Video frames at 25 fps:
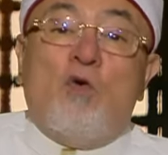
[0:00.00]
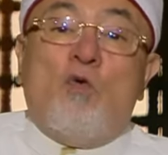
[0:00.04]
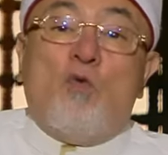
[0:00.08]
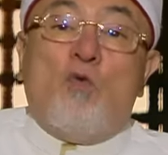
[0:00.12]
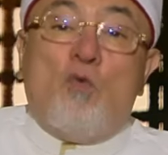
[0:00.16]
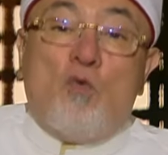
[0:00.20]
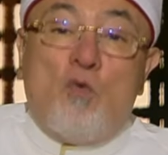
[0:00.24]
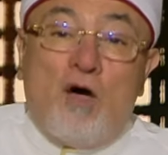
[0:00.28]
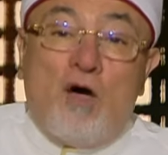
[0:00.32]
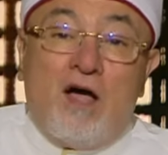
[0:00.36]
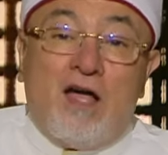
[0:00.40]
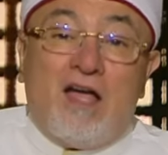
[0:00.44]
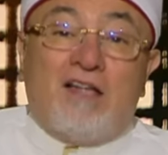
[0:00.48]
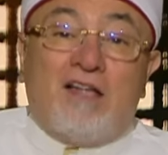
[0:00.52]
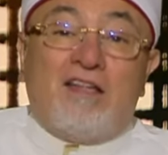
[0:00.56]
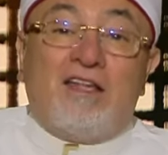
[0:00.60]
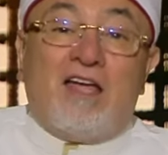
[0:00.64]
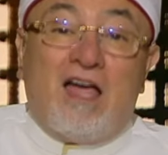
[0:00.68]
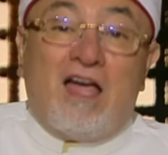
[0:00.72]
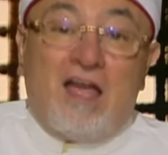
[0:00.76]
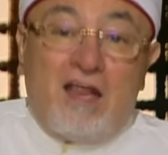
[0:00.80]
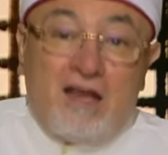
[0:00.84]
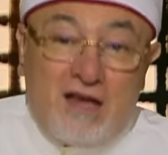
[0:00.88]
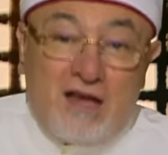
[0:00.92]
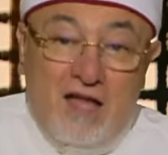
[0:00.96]
وجد
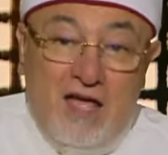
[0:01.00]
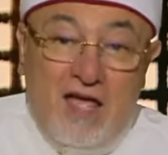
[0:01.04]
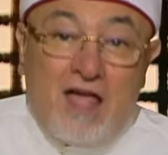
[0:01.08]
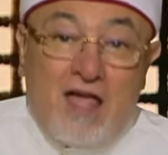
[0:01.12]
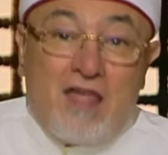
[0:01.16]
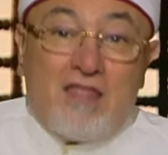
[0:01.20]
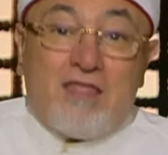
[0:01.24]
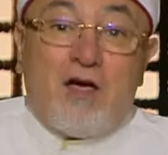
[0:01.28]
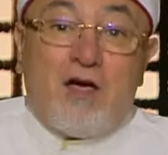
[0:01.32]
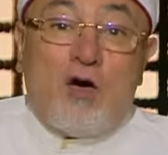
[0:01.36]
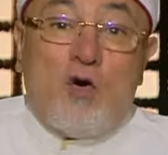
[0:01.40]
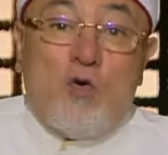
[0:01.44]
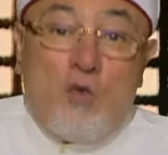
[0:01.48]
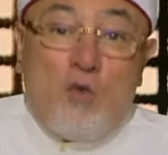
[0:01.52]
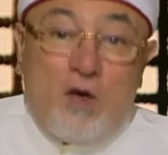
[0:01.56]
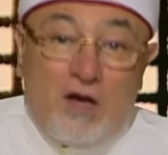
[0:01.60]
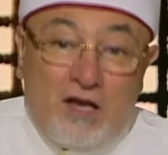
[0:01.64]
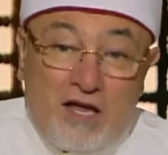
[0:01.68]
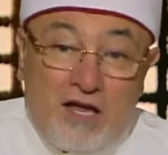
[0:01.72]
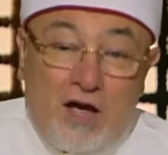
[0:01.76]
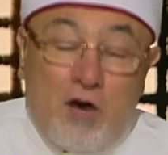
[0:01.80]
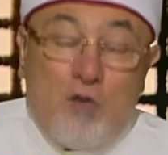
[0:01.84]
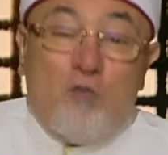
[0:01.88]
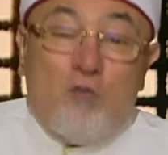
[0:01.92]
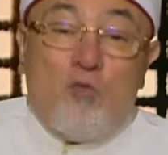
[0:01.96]
أن هذا هو
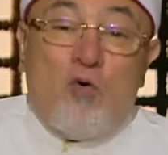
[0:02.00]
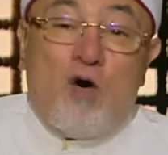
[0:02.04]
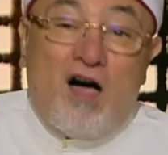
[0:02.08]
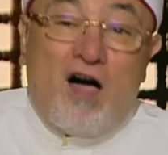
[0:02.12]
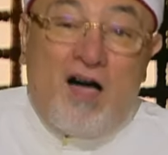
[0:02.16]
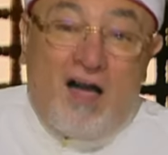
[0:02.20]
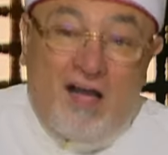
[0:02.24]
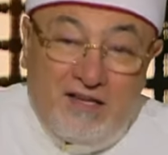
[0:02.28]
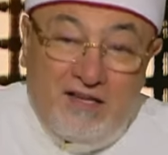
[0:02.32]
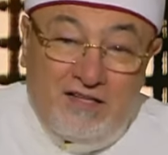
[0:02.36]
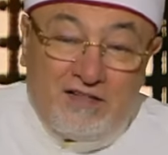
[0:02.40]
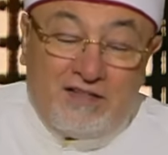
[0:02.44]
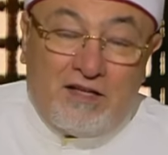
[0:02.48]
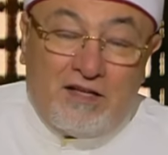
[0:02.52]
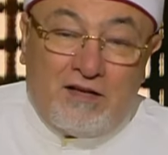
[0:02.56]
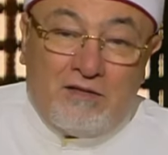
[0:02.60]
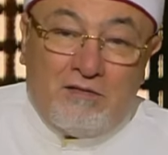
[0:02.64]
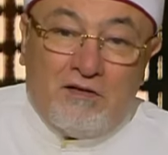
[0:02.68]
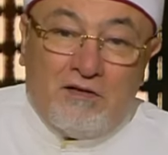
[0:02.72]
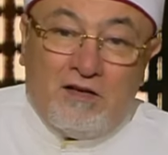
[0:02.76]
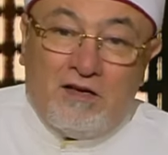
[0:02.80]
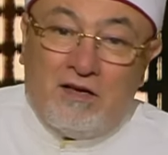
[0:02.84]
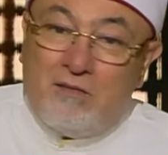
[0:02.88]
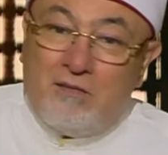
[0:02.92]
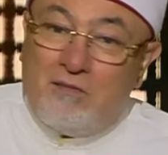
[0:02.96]
اليوم أيضا
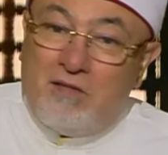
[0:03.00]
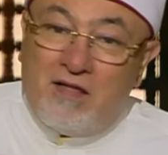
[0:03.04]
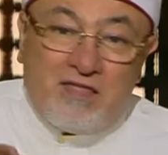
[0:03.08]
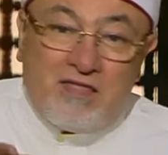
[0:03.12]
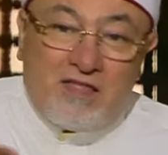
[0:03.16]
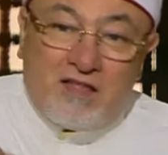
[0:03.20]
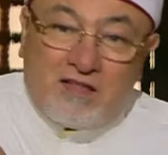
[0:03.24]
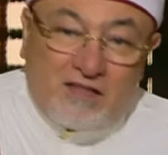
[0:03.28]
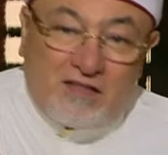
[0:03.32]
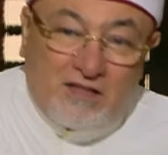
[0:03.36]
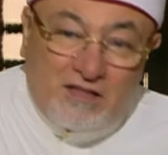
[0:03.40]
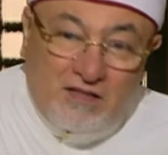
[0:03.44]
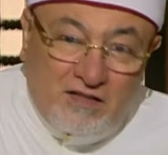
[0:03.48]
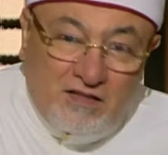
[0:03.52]
لماذا